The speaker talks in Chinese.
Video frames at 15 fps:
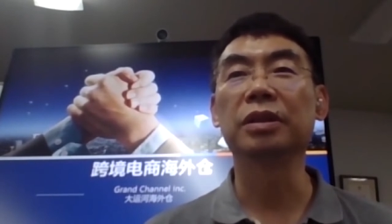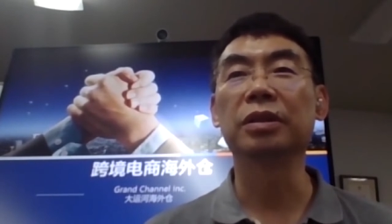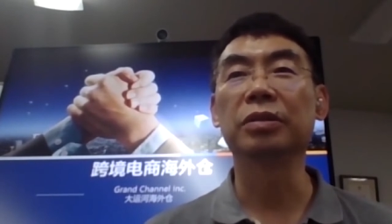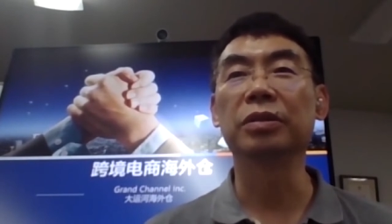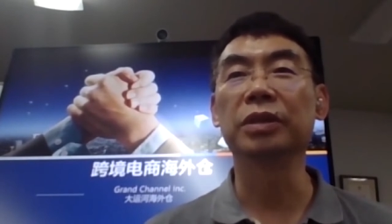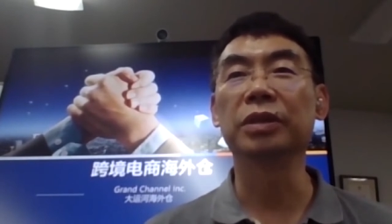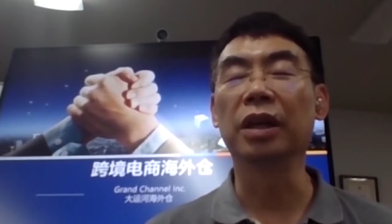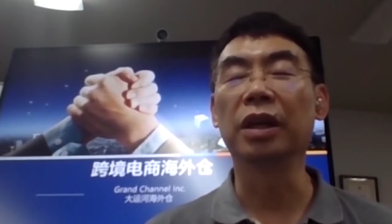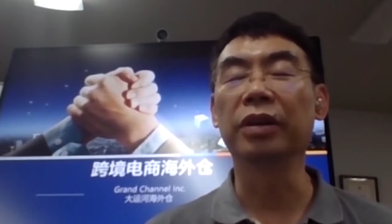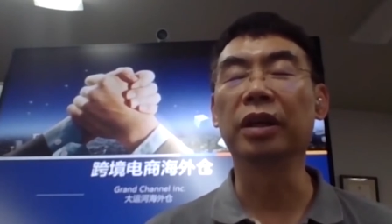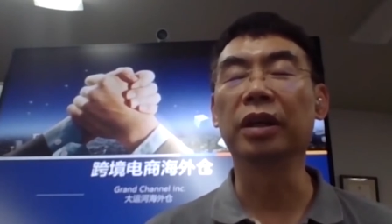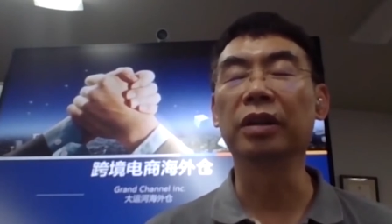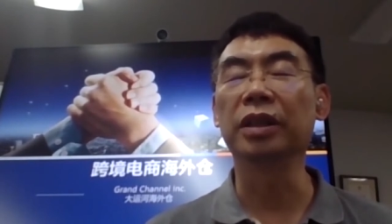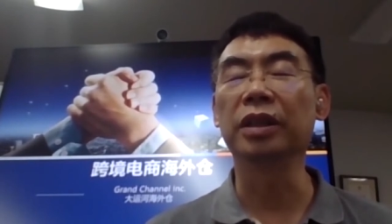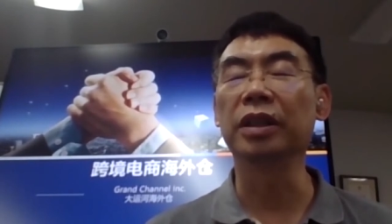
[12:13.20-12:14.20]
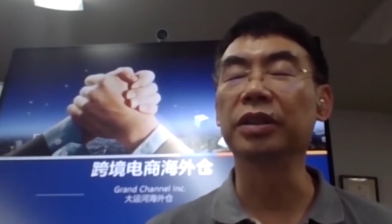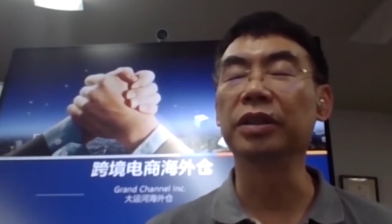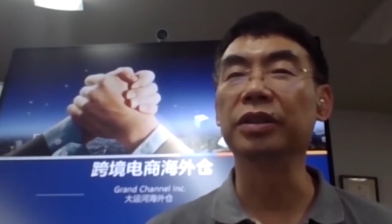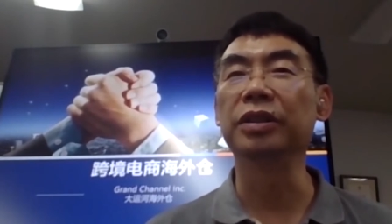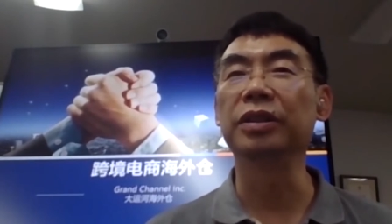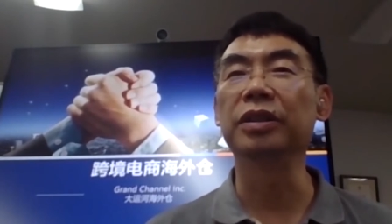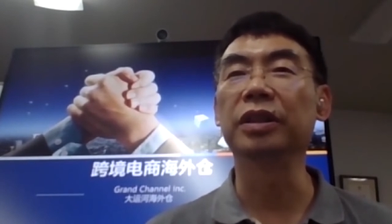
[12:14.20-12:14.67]
国际航运行业以
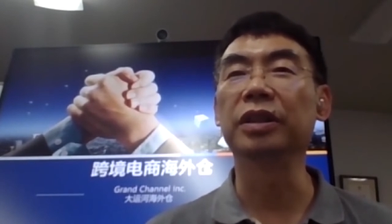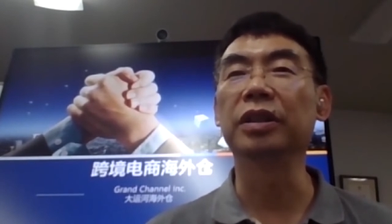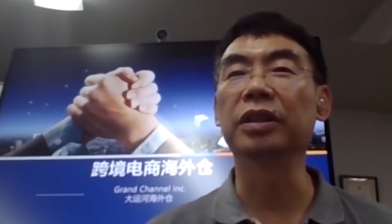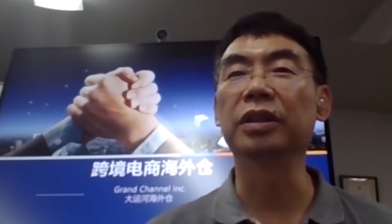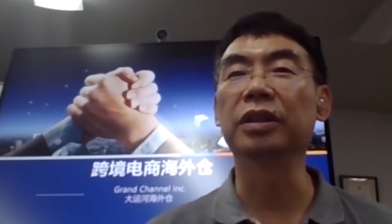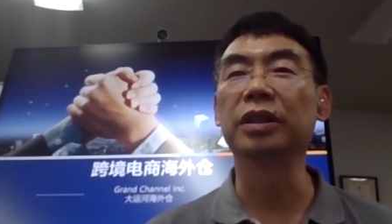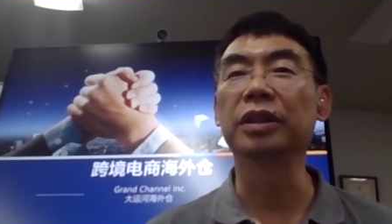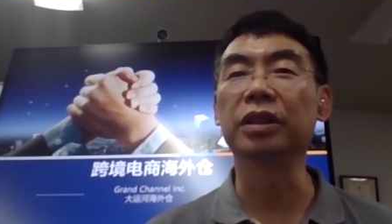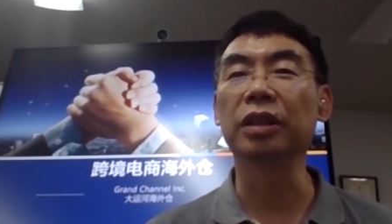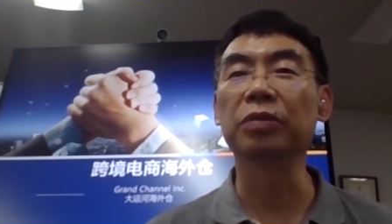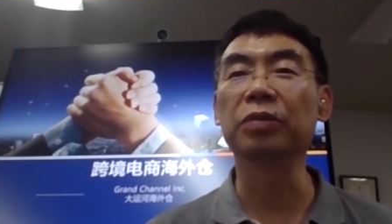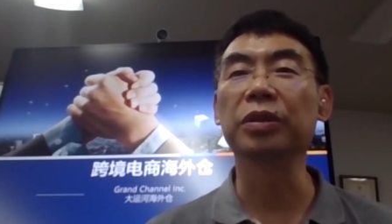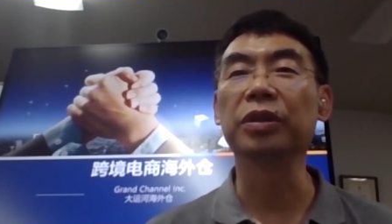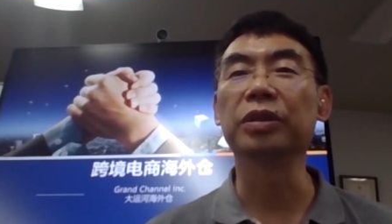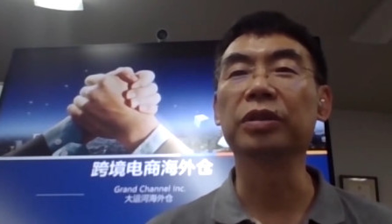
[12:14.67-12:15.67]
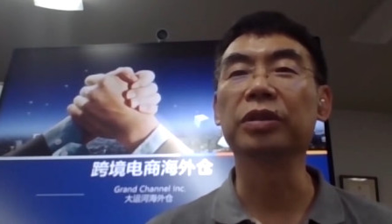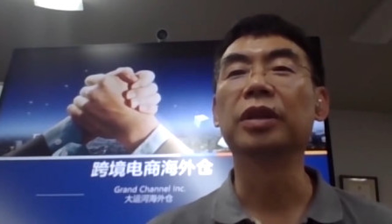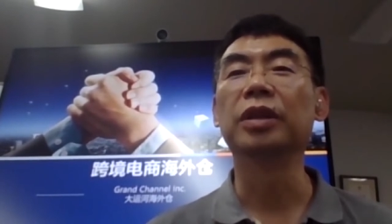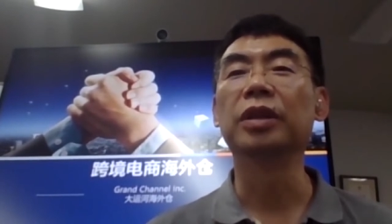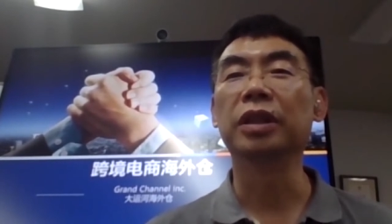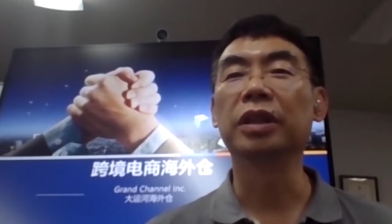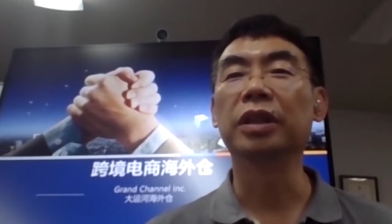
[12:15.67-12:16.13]
及这个电商物流、
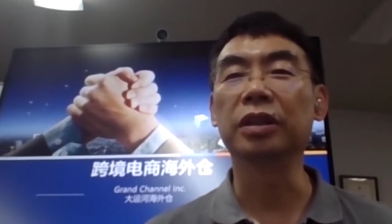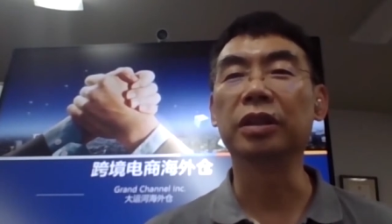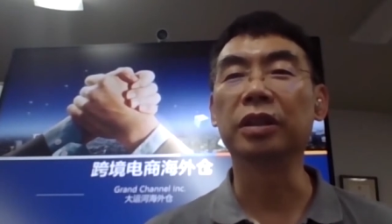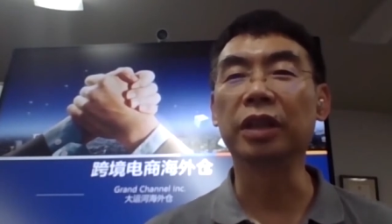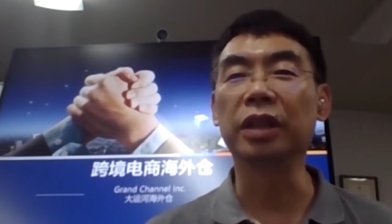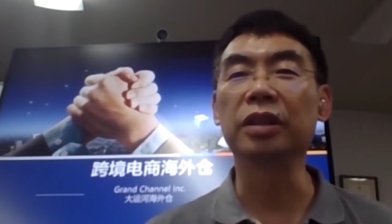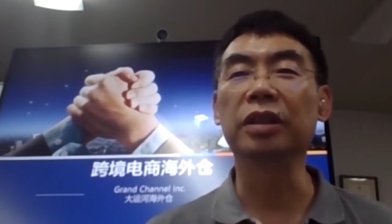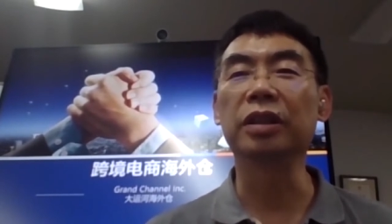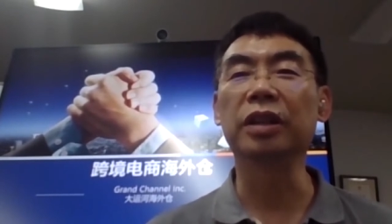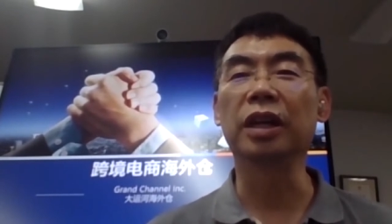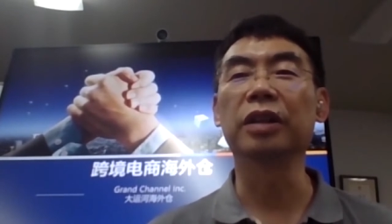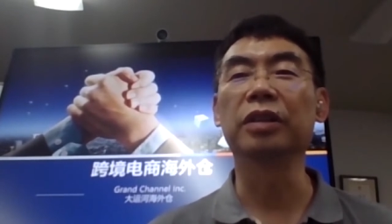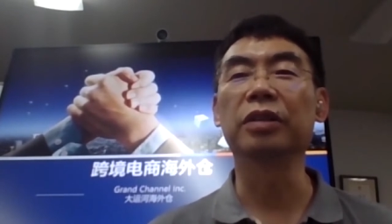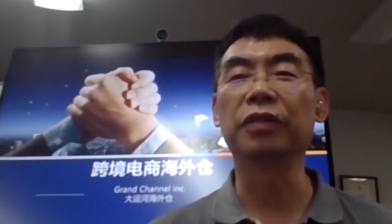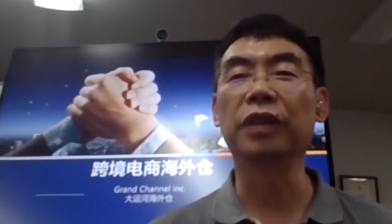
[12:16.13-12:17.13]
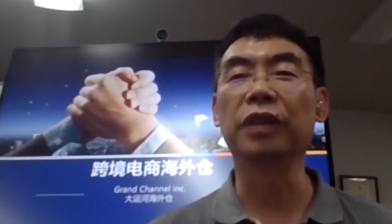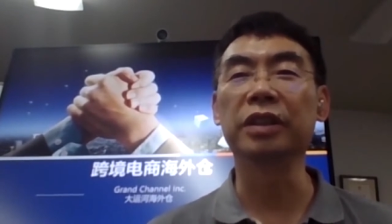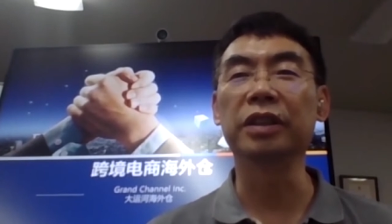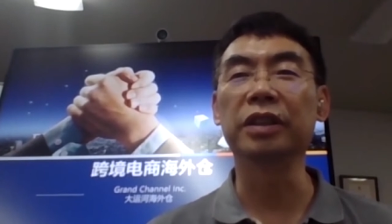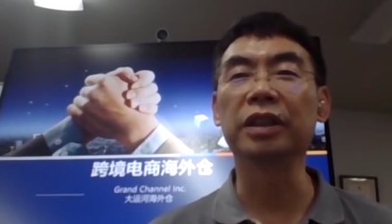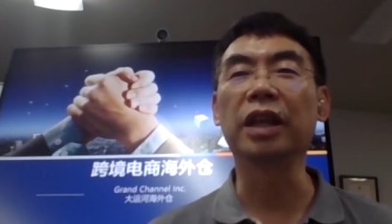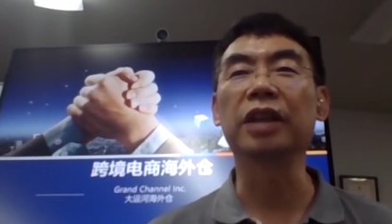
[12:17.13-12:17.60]
电电商这行业都发生
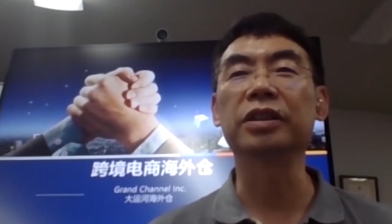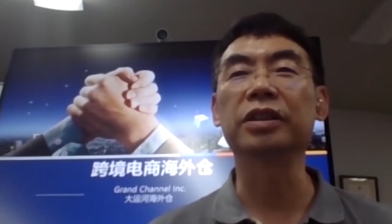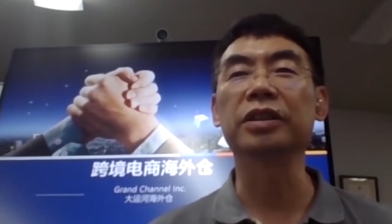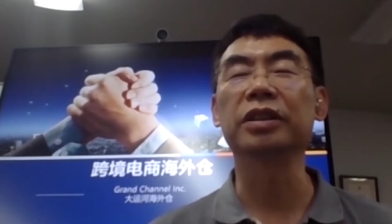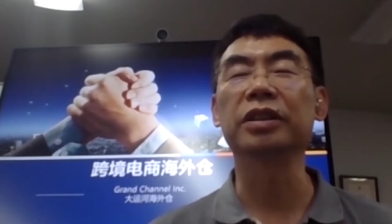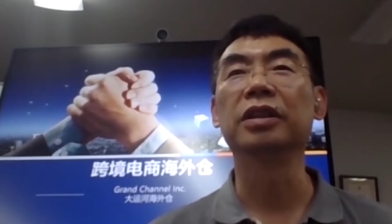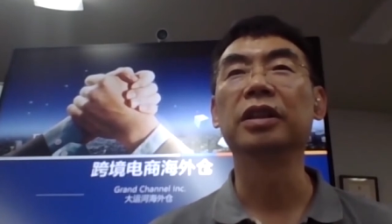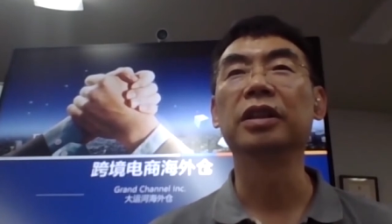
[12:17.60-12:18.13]
一些大事情。